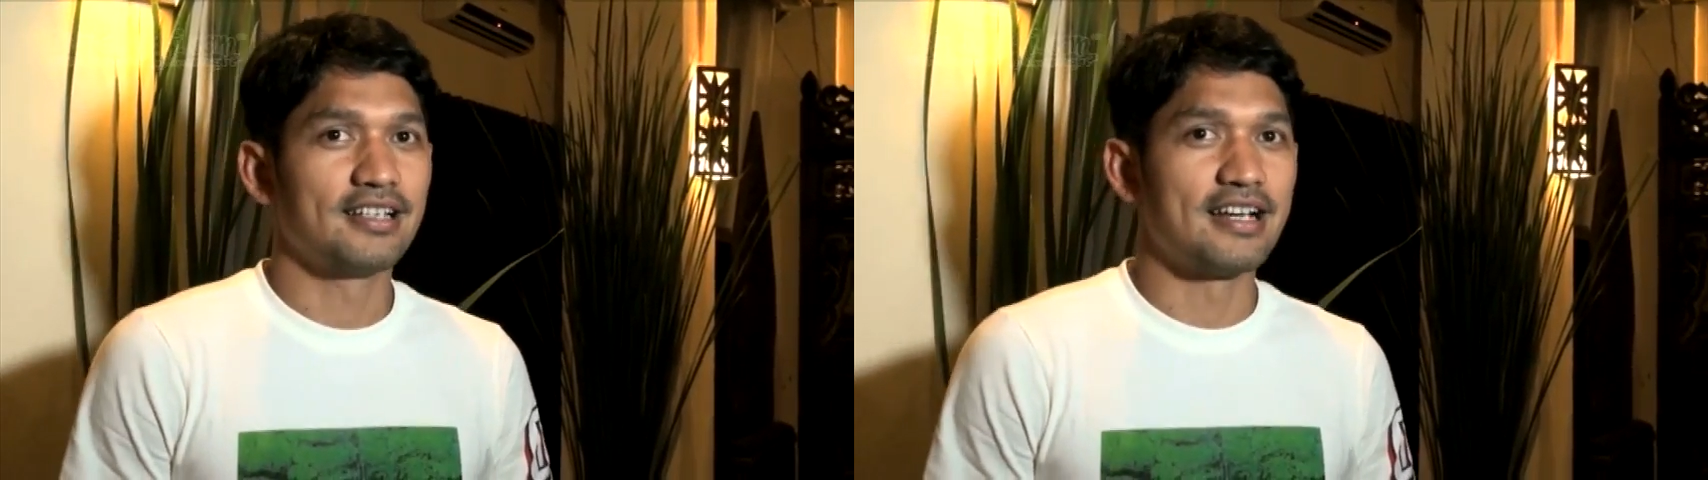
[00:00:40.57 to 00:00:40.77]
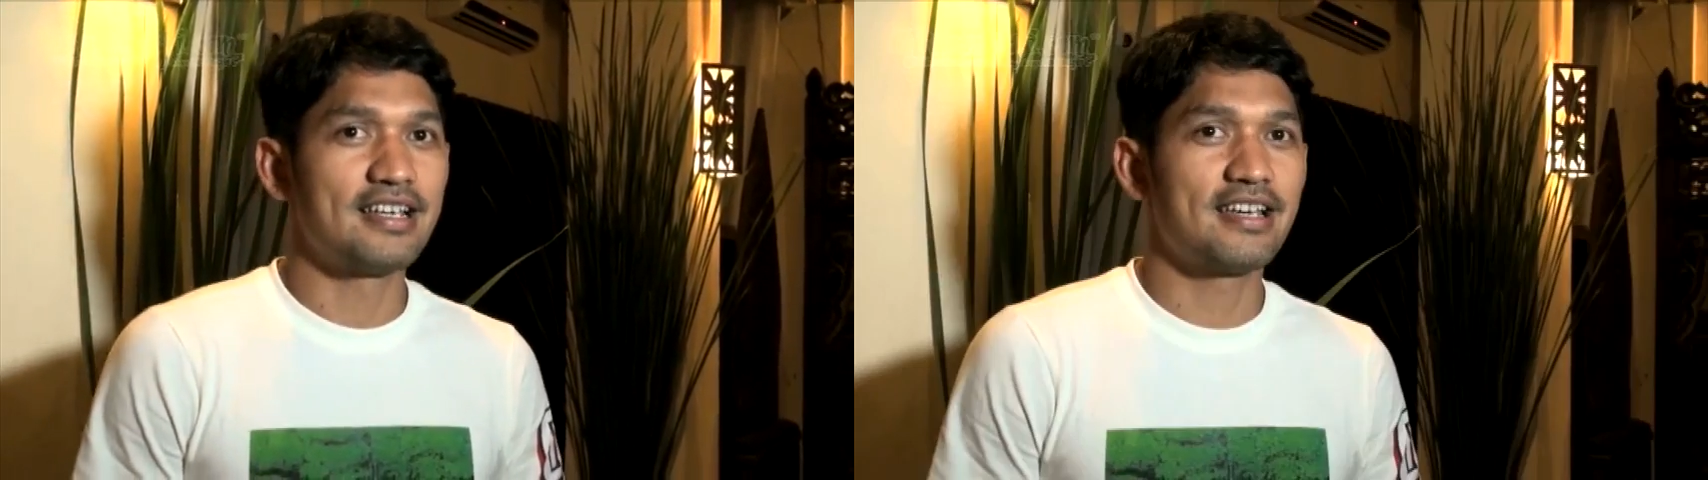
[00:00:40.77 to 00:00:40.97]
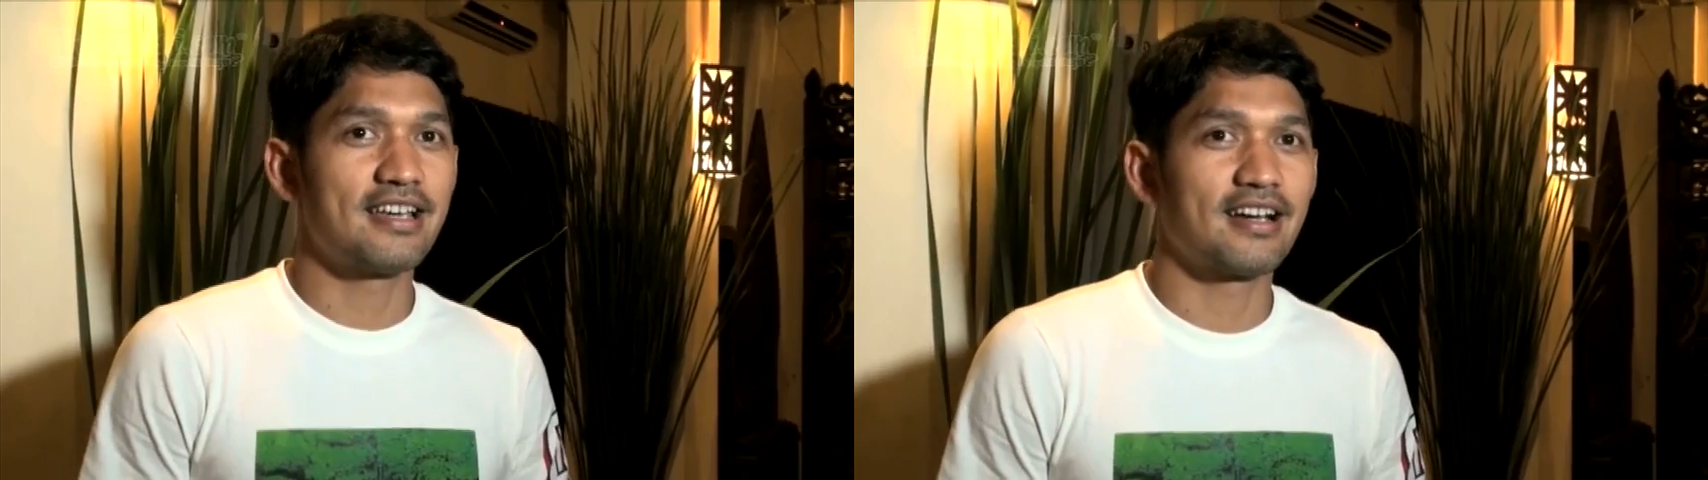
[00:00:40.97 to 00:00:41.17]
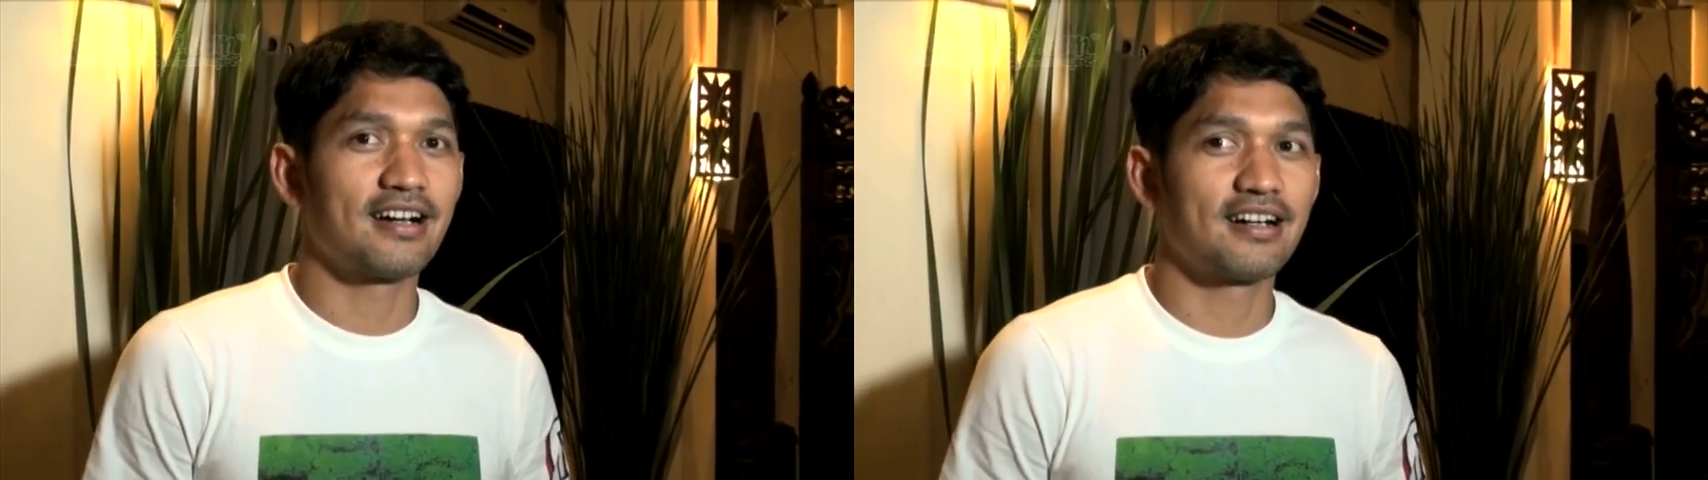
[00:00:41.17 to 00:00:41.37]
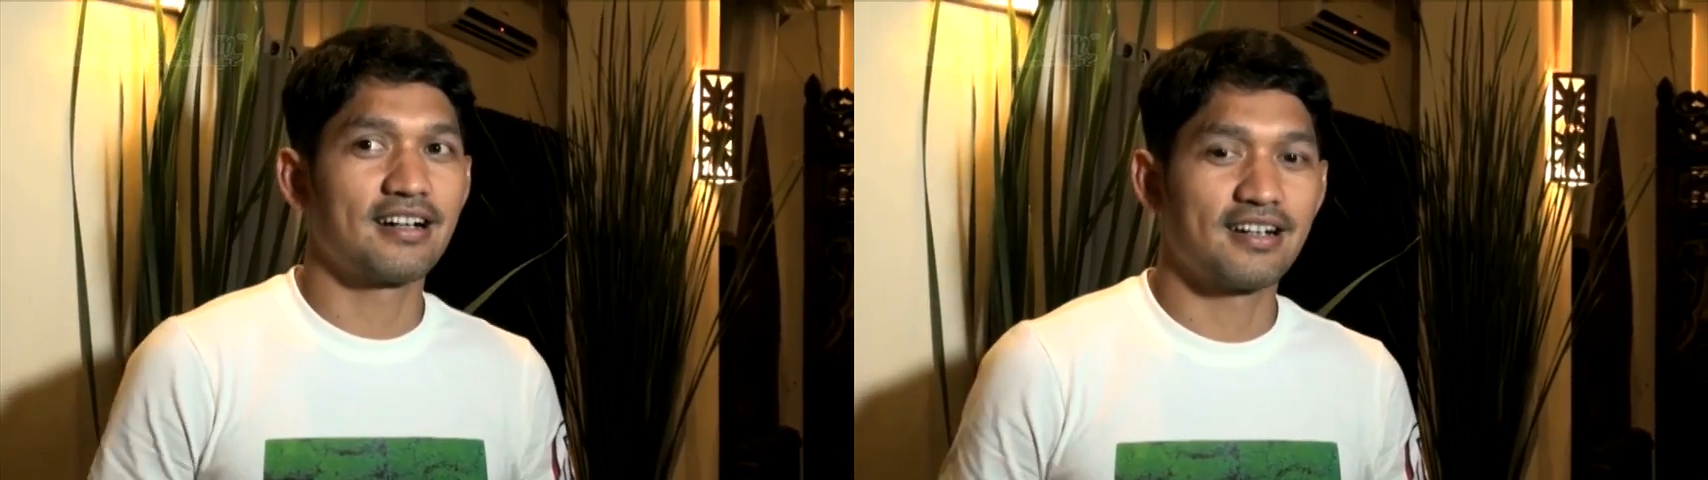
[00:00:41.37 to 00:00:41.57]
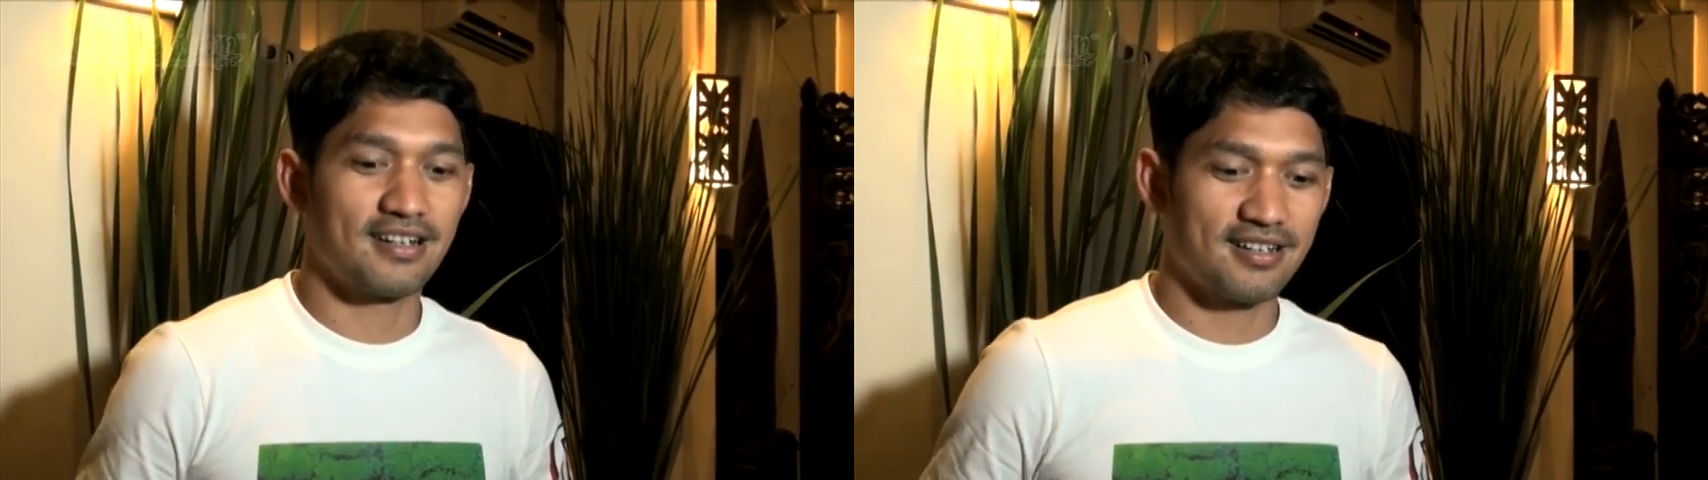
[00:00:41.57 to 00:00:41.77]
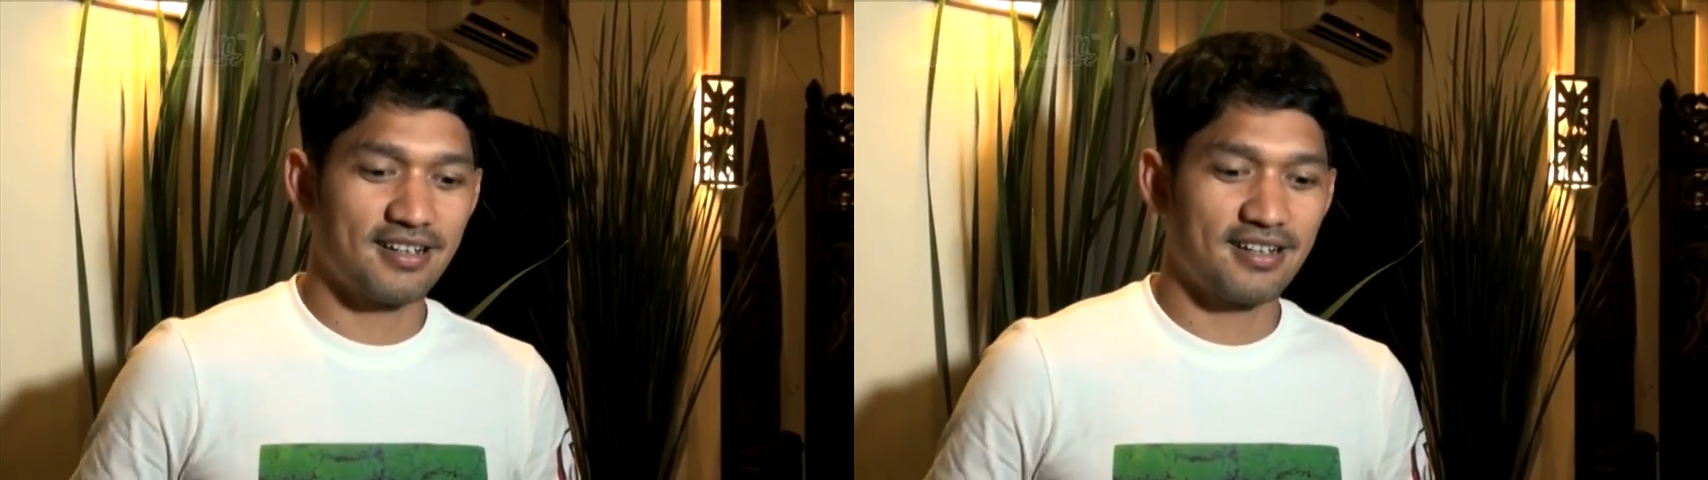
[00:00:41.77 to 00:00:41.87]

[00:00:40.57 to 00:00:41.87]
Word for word: jadi uh,